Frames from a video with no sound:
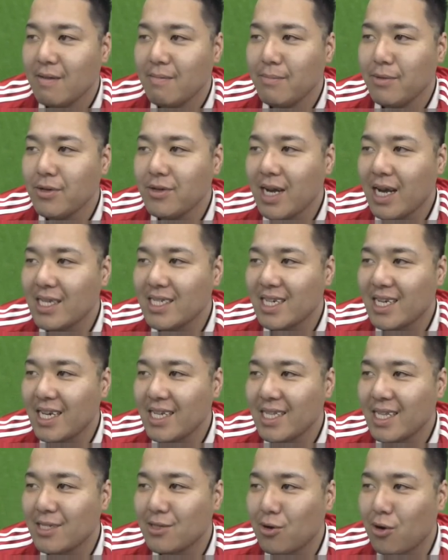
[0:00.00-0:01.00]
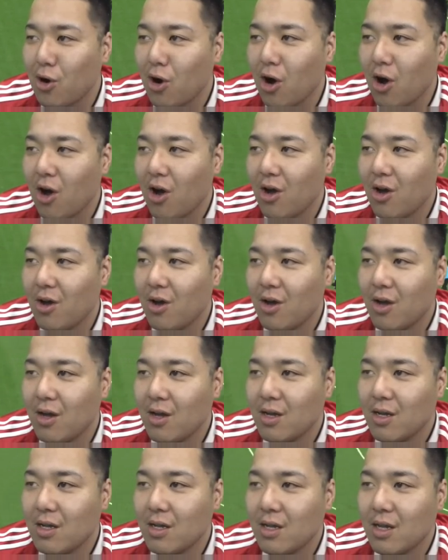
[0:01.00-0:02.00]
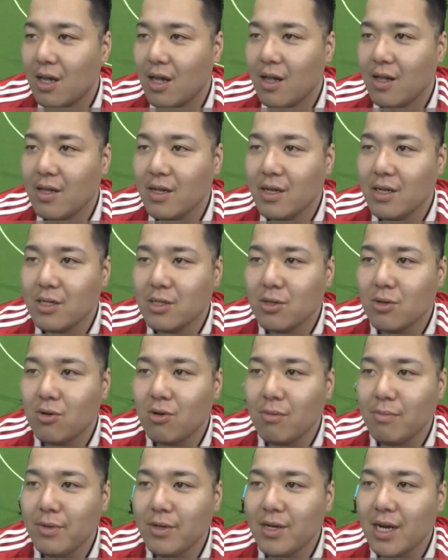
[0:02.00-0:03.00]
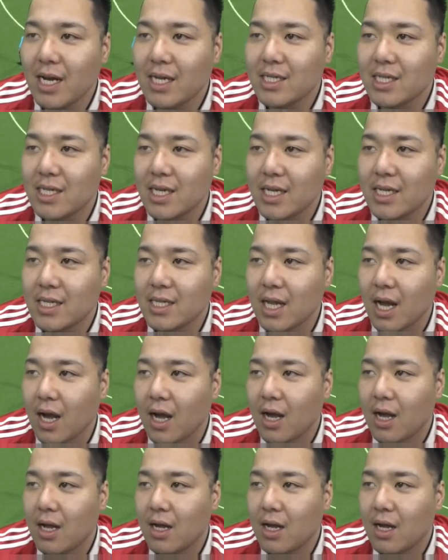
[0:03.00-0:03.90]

ミュラーじゃないんだ、そこ。そこミュラーじゃないんだ。